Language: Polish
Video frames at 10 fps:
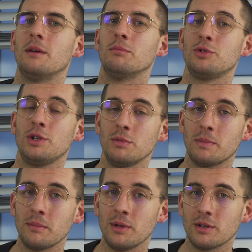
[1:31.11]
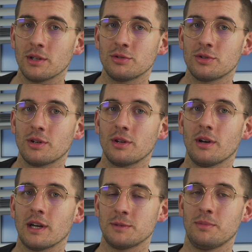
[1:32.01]
Musimy pamiętać, że
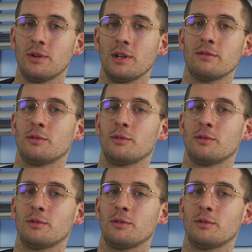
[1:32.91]
aspiryna